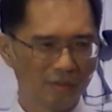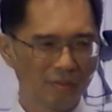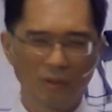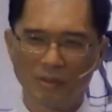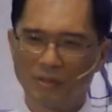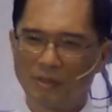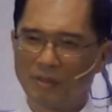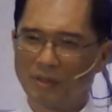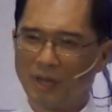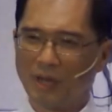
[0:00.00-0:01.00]
我
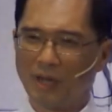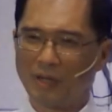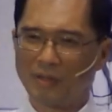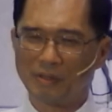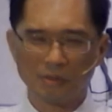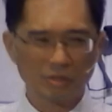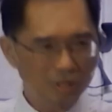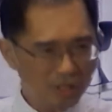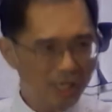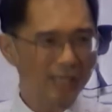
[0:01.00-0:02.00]
啊，
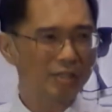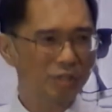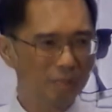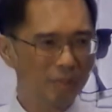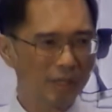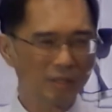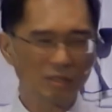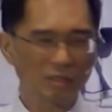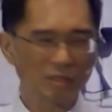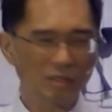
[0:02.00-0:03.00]
赐给他权柄，
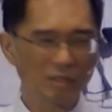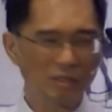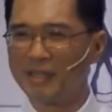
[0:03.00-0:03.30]
成为